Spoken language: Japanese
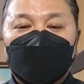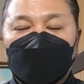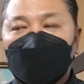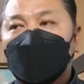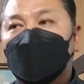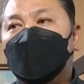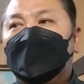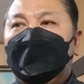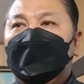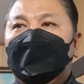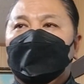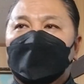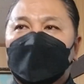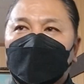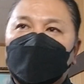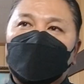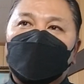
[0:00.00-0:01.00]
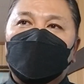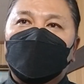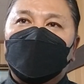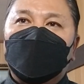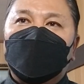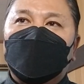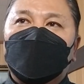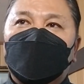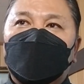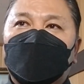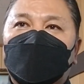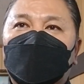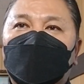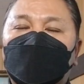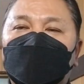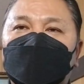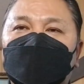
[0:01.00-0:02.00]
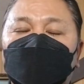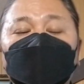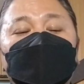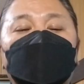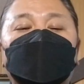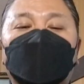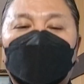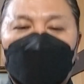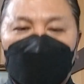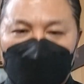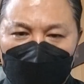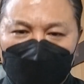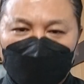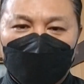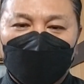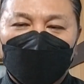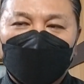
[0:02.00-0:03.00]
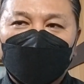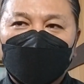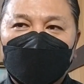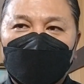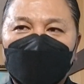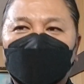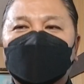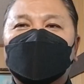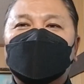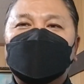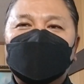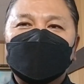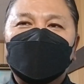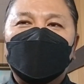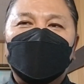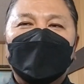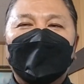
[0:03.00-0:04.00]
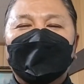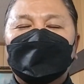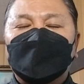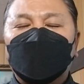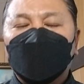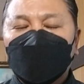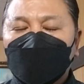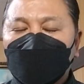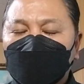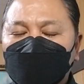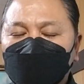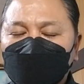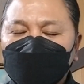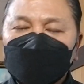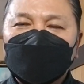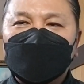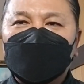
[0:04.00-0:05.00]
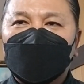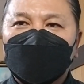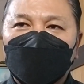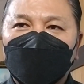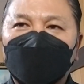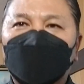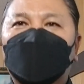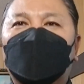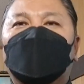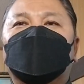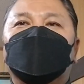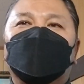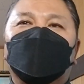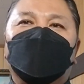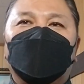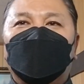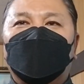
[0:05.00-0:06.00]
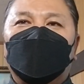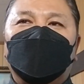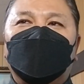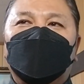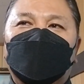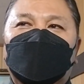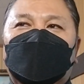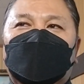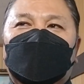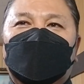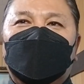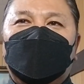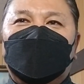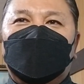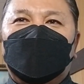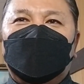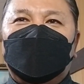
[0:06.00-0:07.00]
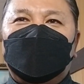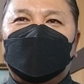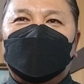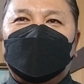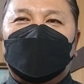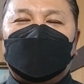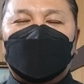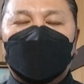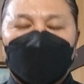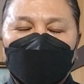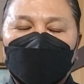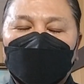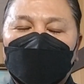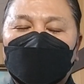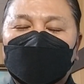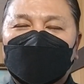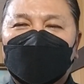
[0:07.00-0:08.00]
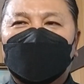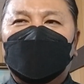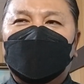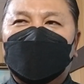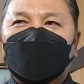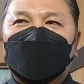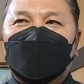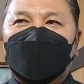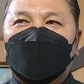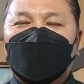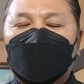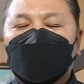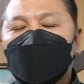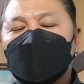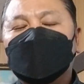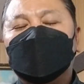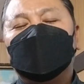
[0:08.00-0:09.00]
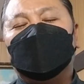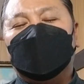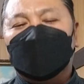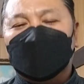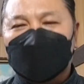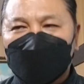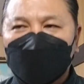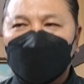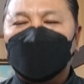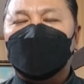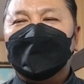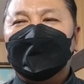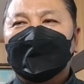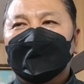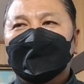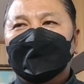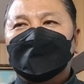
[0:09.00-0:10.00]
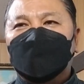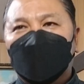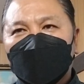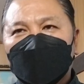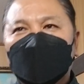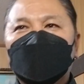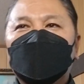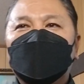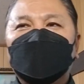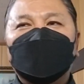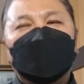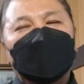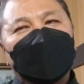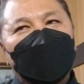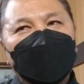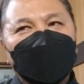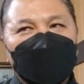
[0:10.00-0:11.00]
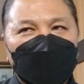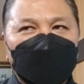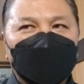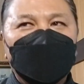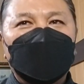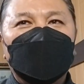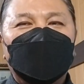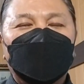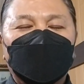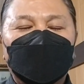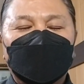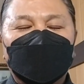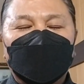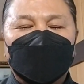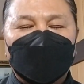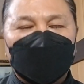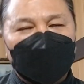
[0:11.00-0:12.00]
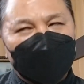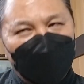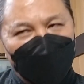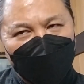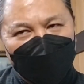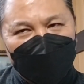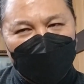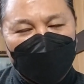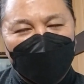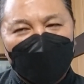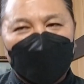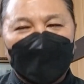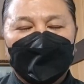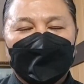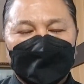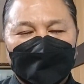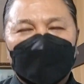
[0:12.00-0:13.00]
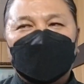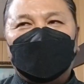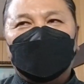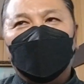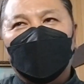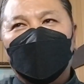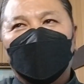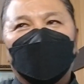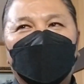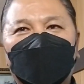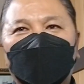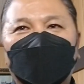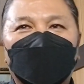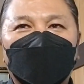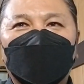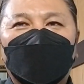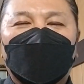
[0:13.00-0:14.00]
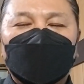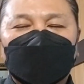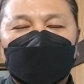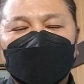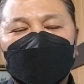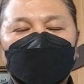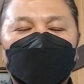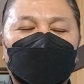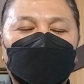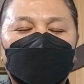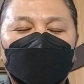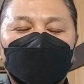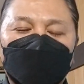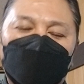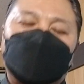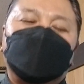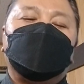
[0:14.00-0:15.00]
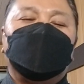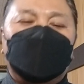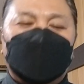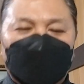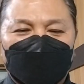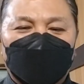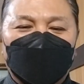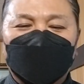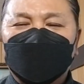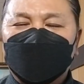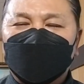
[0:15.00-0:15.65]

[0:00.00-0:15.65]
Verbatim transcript: で、えー、作ってくれないかとで私はそれが狂ってもあの頭の中で描いてたんでそれで一旦フィリピンにと飛んで、まあ、情報を集めたっていうのもあったんですよ